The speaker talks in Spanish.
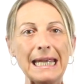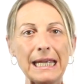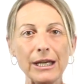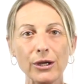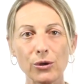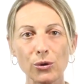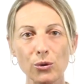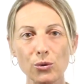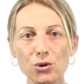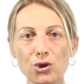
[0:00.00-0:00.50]

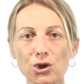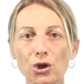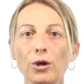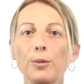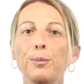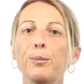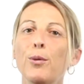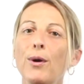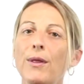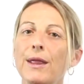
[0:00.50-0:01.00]

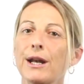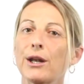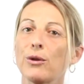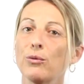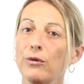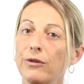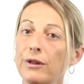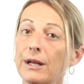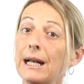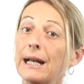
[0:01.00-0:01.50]
incluso puede
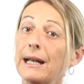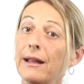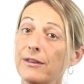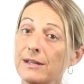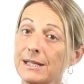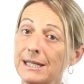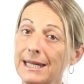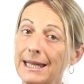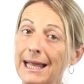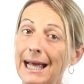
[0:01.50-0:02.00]
reducir la
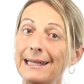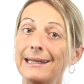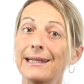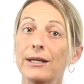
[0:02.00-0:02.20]
necesidad